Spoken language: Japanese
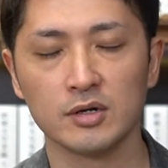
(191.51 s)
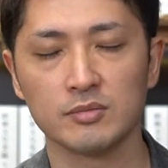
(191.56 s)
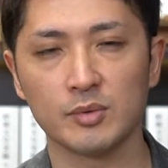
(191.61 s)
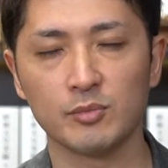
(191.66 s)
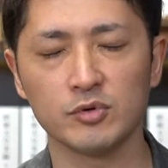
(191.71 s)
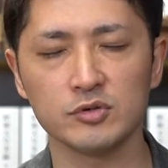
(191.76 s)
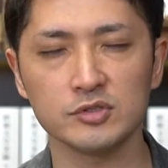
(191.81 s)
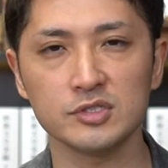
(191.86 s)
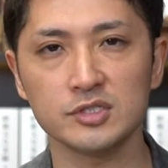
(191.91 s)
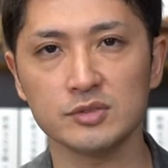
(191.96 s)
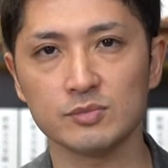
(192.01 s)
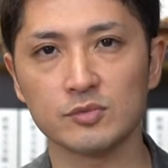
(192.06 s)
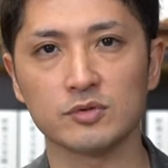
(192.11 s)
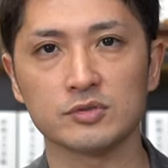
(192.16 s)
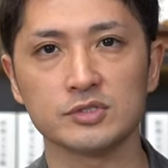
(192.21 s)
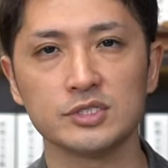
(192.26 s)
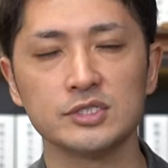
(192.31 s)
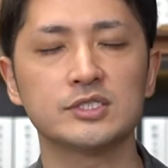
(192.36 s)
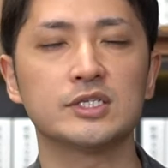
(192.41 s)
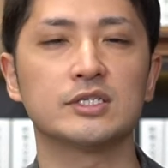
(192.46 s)
僕自身
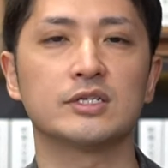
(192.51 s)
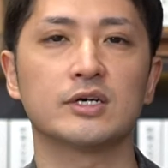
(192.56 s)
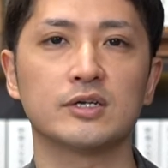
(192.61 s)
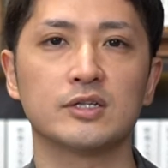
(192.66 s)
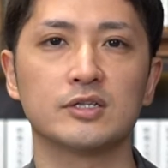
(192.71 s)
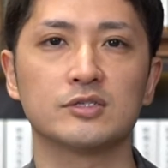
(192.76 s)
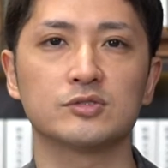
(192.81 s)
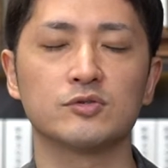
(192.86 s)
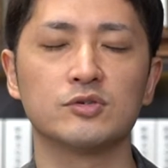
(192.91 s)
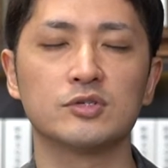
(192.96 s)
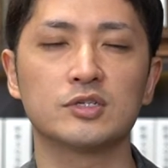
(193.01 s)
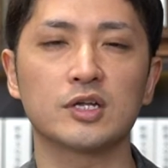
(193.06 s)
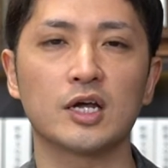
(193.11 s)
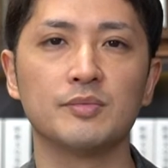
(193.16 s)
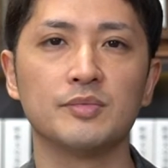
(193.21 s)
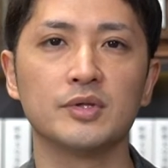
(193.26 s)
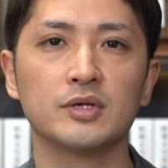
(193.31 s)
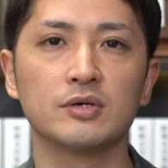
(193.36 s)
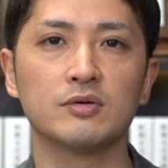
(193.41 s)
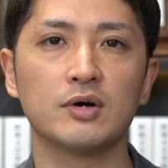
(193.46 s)
も人生の中でそういう
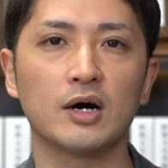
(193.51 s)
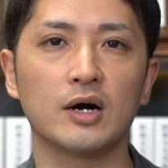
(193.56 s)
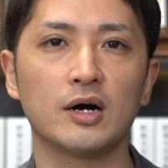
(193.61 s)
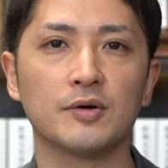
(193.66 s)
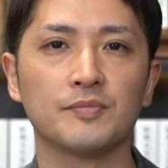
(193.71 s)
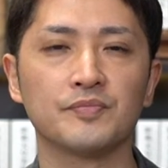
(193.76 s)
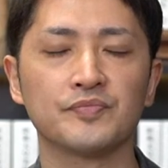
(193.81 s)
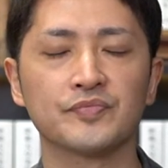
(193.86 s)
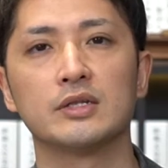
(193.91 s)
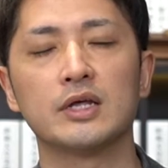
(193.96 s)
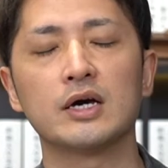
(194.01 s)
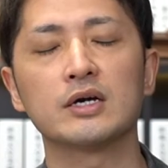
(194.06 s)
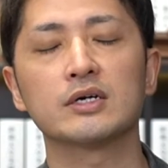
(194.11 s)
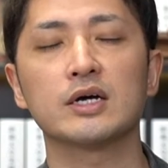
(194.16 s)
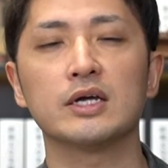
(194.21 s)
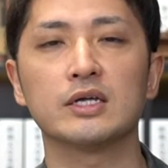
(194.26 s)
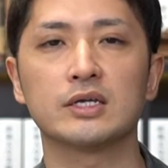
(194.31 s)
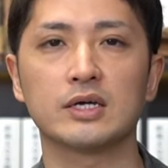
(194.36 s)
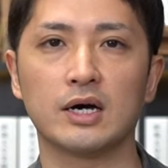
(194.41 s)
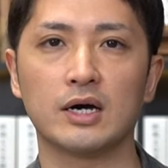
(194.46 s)
タイミングは何
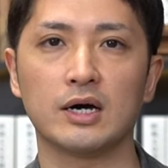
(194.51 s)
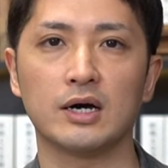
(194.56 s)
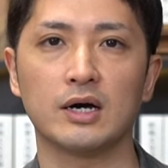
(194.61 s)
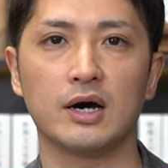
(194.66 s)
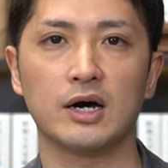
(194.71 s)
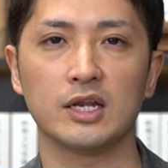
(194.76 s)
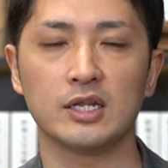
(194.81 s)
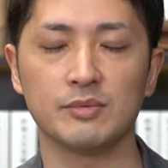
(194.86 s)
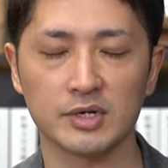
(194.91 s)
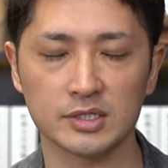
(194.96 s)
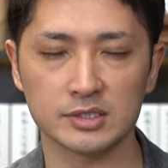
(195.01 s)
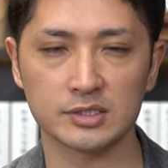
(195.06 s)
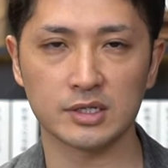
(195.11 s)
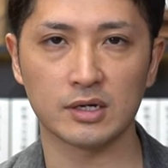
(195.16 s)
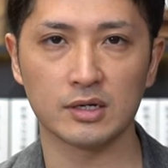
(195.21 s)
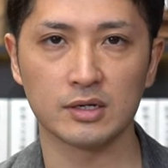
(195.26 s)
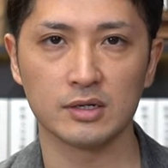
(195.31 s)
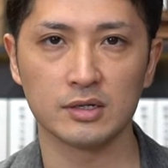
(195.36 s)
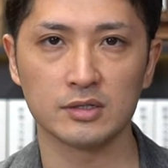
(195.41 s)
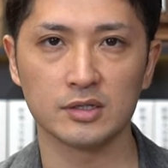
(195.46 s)
回かありました。